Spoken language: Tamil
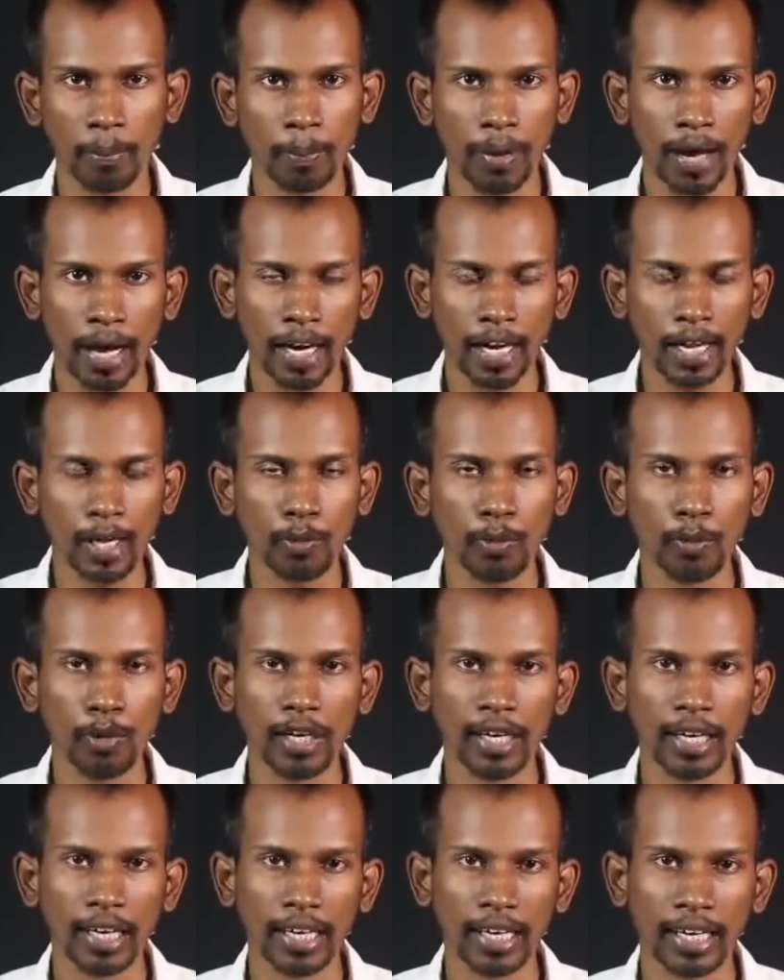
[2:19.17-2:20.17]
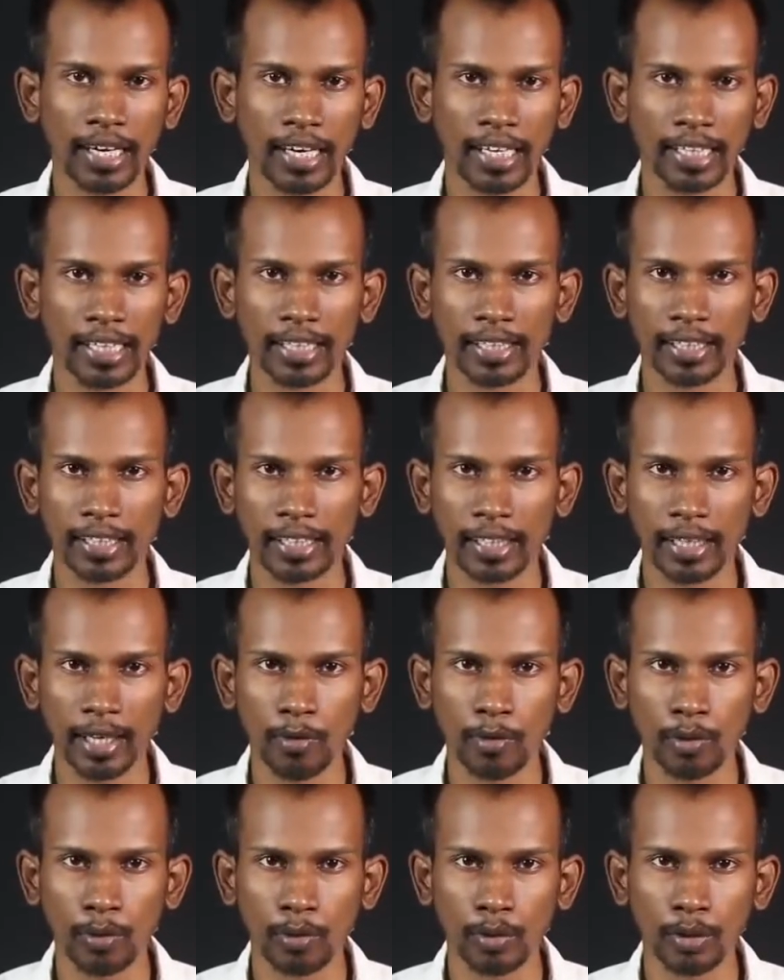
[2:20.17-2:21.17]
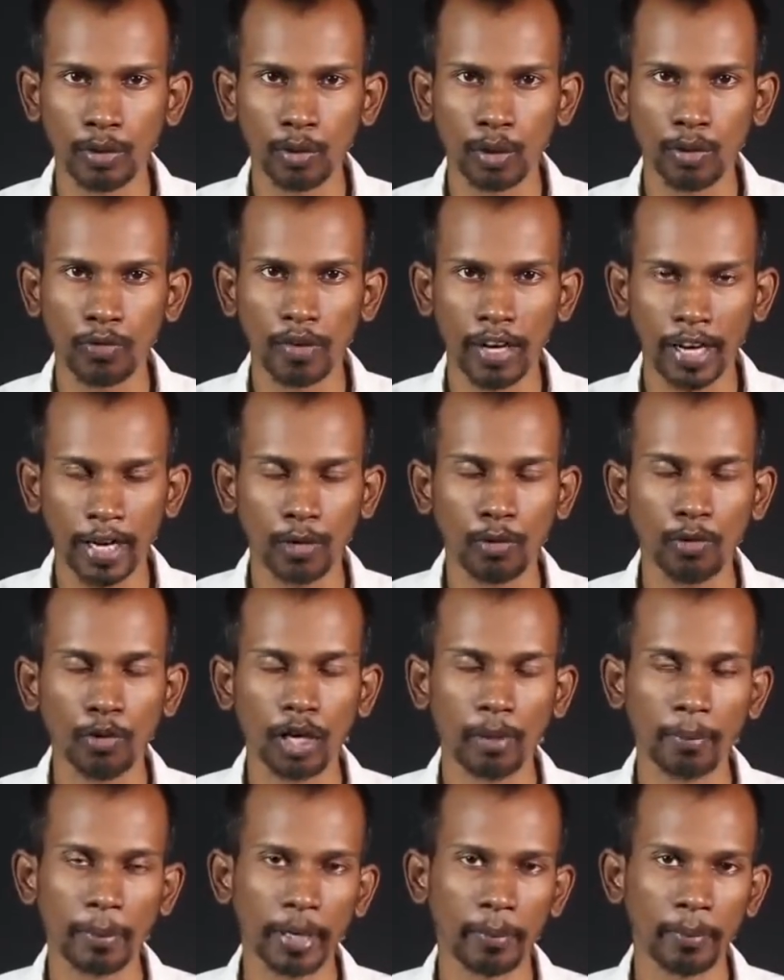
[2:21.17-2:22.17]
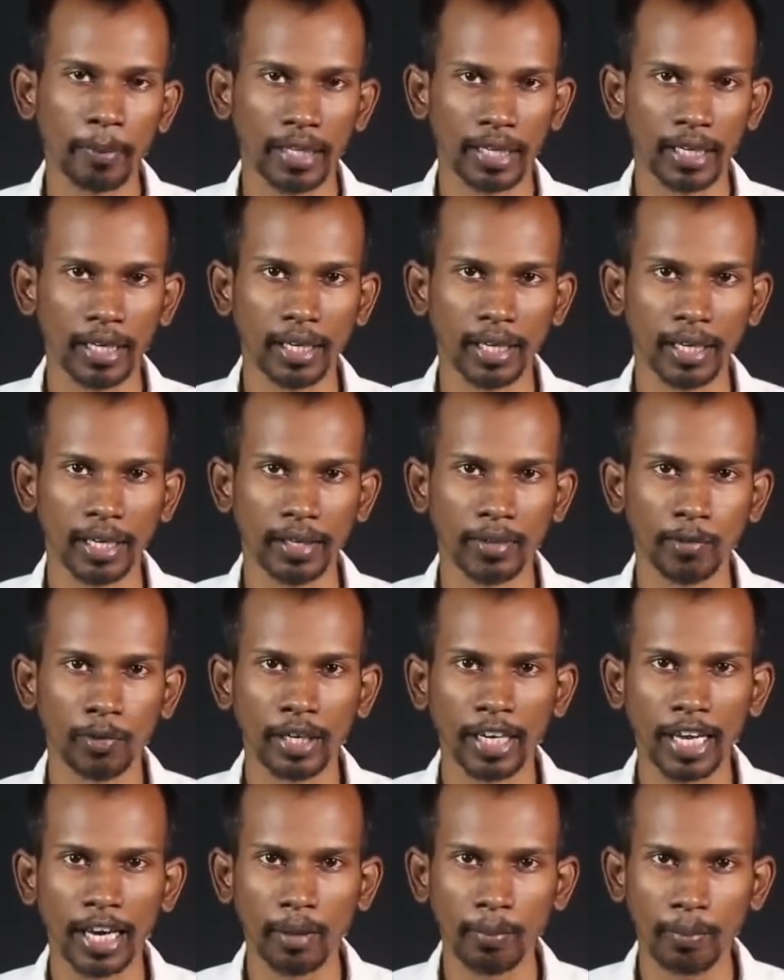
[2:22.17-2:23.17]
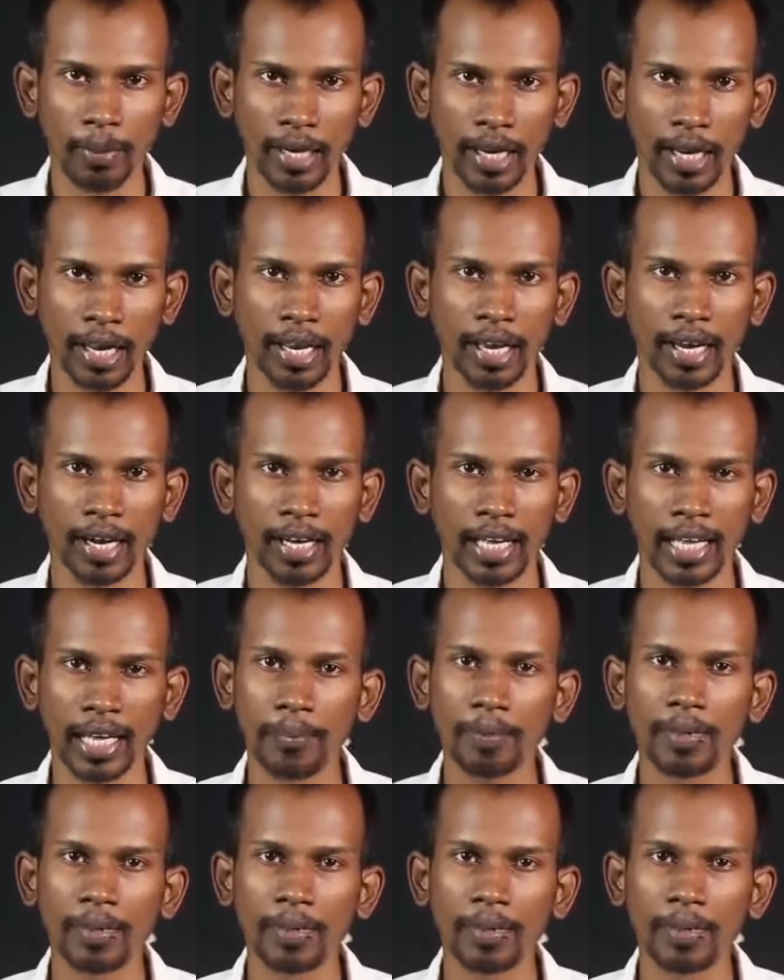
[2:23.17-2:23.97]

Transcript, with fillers: பானை ஓடுகளில் எழுதுறதுக்கு அவங்க வந்து ஒரு வரைகோலை பயன்படுத்தியிருக்காங்க ஒரு எலும்பினாலான